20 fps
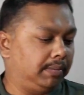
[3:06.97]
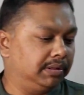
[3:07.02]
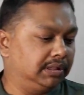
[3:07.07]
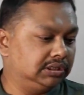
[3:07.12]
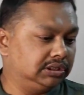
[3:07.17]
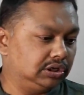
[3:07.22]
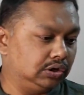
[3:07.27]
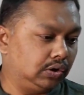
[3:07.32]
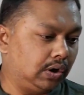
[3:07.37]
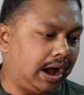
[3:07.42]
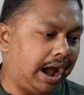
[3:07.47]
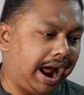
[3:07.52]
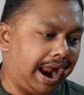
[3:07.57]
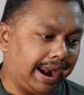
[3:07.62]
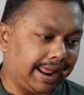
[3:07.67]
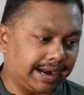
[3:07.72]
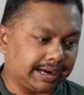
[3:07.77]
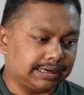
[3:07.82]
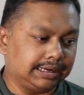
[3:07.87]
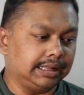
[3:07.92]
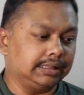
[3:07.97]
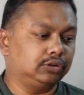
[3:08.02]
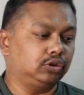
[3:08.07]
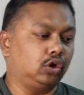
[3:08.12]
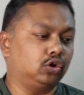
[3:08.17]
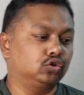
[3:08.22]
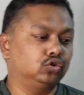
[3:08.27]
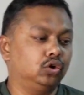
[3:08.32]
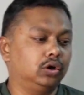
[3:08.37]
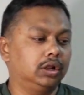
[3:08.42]
ডবল জিরো আরেকটা
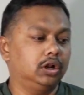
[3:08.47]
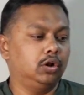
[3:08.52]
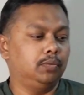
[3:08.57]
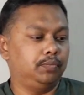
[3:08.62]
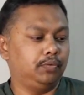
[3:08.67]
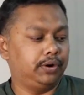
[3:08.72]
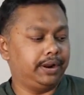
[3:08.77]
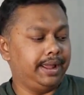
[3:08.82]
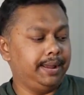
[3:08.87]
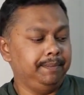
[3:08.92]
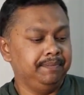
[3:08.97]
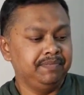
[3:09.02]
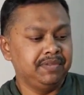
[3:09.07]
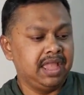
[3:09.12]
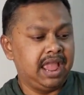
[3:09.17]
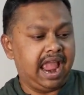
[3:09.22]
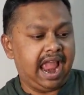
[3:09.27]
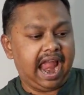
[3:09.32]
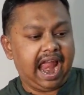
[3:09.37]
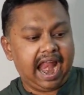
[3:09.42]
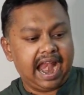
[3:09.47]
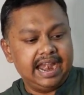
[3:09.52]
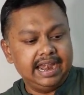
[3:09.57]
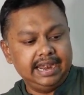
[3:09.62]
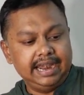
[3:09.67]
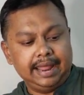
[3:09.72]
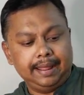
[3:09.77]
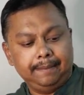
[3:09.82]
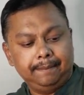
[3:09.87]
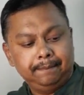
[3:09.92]
তসরের ওপরে
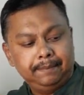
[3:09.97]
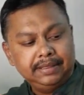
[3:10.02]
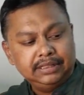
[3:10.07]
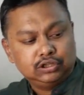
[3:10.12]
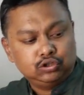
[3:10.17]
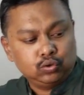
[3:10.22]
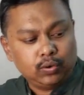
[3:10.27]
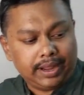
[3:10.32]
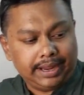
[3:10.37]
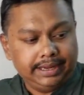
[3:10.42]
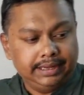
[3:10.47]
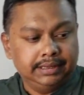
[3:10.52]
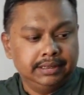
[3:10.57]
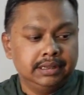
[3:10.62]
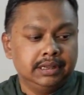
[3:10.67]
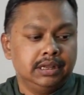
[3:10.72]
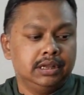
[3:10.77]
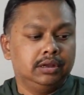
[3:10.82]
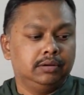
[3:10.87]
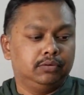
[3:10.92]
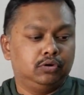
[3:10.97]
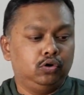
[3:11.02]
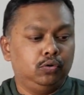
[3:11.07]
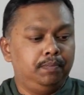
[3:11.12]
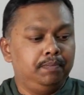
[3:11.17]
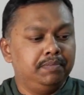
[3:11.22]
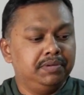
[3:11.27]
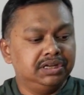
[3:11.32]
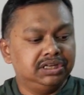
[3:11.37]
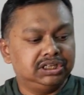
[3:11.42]
হ্যান্ডে পিচুয়াই খুব
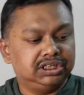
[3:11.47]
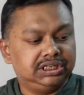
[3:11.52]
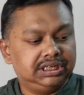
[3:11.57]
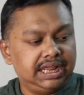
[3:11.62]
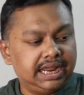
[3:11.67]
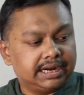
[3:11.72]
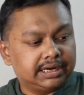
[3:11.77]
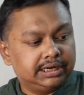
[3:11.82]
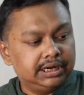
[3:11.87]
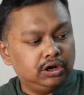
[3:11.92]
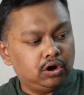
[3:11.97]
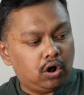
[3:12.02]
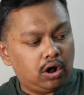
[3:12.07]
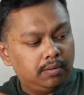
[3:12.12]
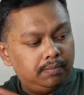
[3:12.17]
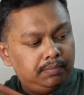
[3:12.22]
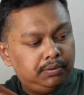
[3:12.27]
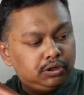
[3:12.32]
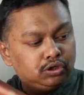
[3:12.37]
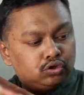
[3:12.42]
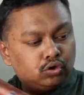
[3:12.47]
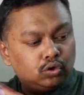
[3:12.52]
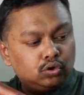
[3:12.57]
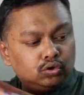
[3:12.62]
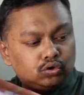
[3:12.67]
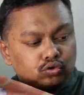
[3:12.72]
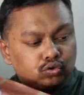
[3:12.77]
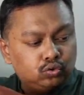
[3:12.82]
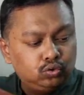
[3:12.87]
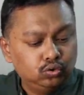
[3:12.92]
মিষ্টি একটি রং ভীষণ
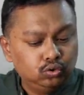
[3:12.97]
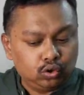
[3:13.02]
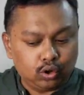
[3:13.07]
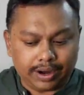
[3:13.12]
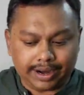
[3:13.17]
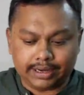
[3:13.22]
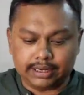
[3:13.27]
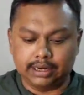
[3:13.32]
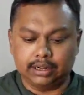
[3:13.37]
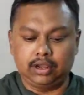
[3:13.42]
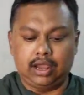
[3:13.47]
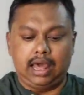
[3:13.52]
সুন্দর একটা